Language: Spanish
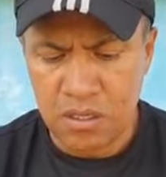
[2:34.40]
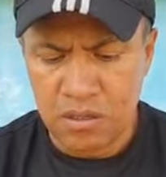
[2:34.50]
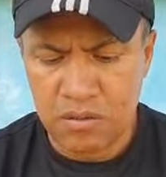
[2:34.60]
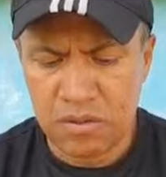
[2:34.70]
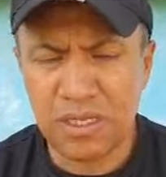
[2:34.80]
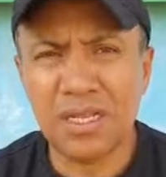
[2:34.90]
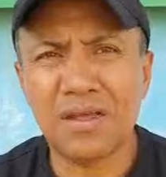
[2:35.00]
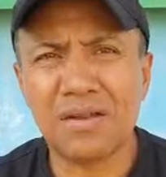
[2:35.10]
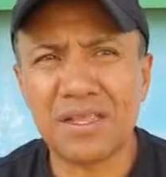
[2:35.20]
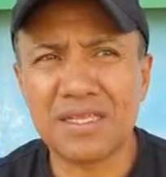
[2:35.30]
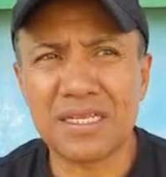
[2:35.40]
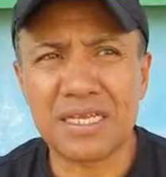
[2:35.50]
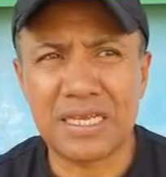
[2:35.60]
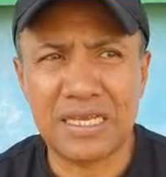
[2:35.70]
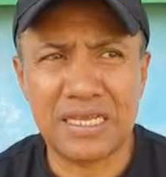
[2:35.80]
Sí, la verdad es
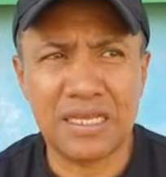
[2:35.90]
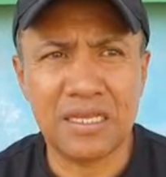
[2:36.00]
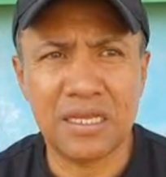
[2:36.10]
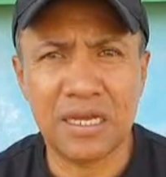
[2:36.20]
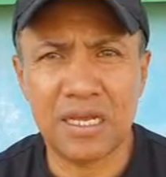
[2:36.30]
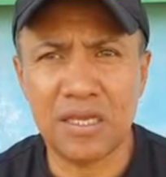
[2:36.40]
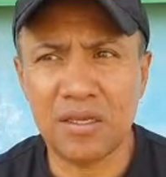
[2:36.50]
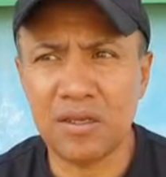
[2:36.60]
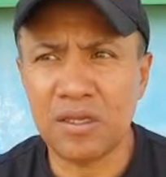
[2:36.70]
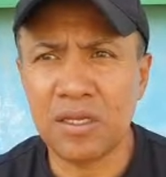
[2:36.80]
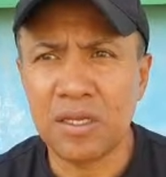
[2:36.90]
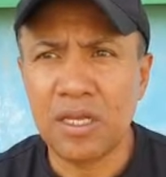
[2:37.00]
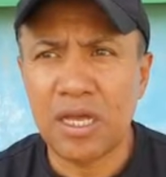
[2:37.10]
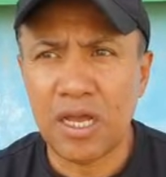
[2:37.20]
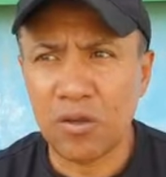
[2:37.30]
que hay,
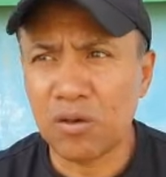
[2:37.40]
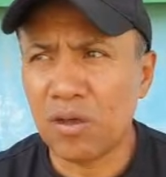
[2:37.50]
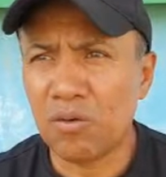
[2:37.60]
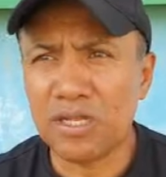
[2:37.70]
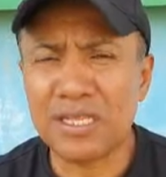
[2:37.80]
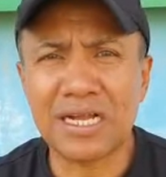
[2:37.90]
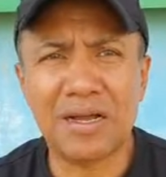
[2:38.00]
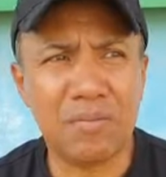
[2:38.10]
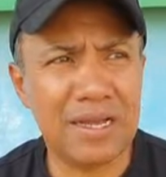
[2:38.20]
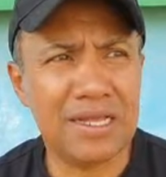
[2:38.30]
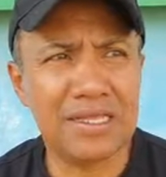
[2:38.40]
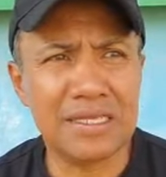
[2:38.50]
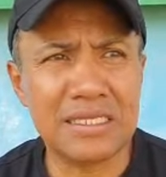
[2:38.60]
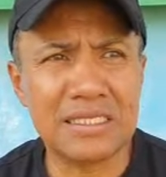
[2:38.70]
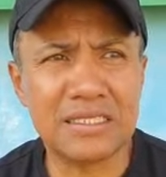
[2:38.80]
una bonita camada de,
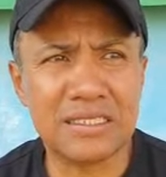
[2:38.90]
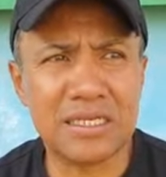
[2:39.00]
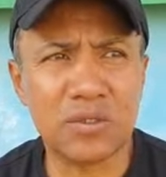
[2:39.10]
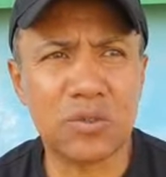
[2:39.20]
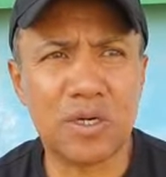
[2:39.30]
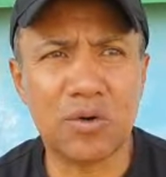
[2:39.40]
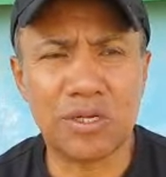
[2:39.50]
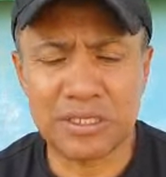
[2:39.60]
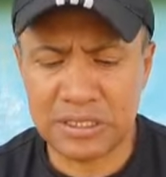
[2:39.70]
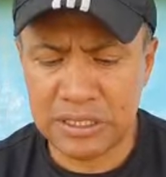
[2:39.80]
jugadores.